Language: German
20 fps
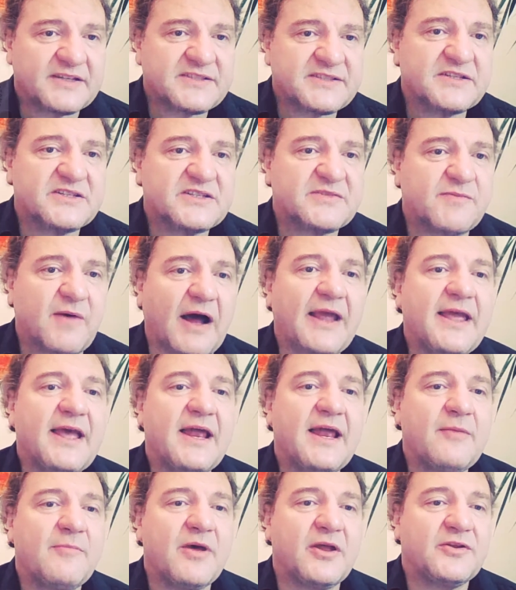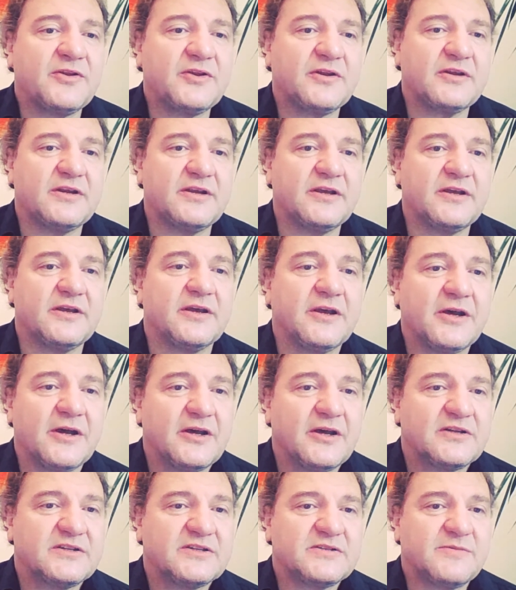Das sind zwei Elemente,
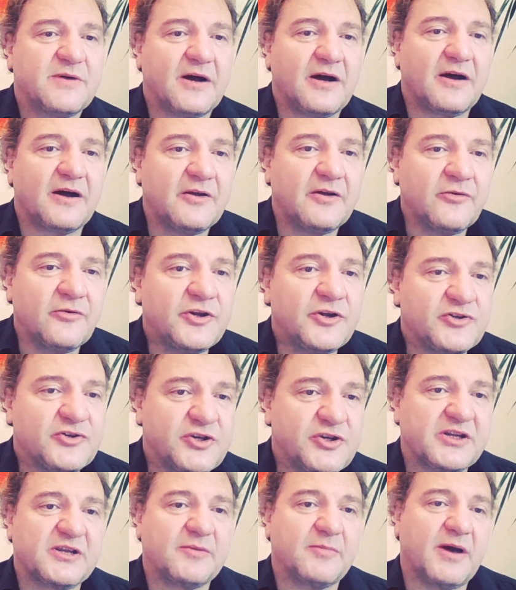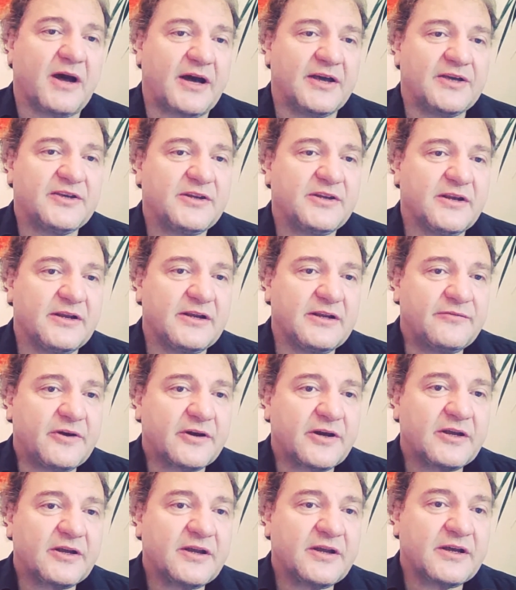die zwar unterschiedliche Bereiche der
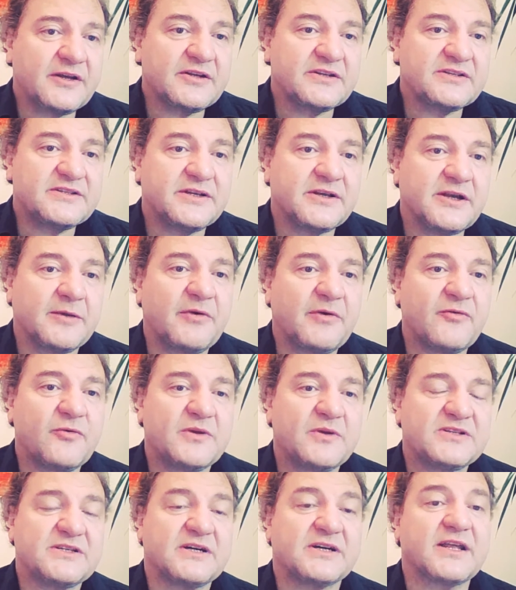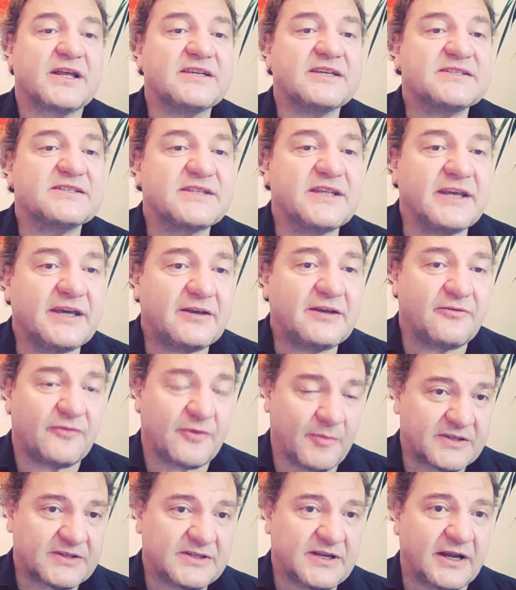Lieferkette adressieren, aber wo man sagt, es
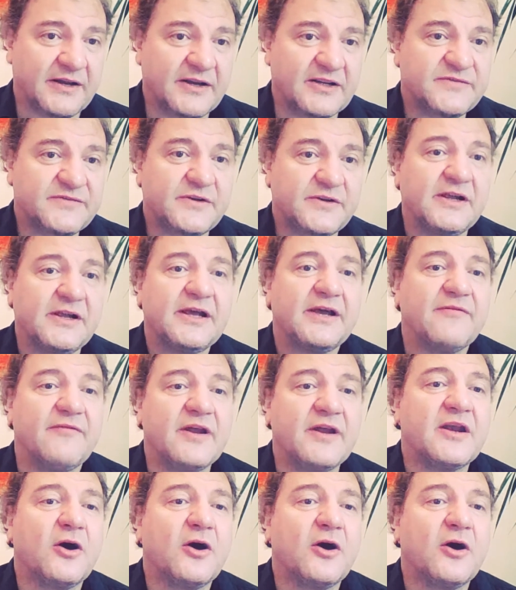geht, wenn man es anders will,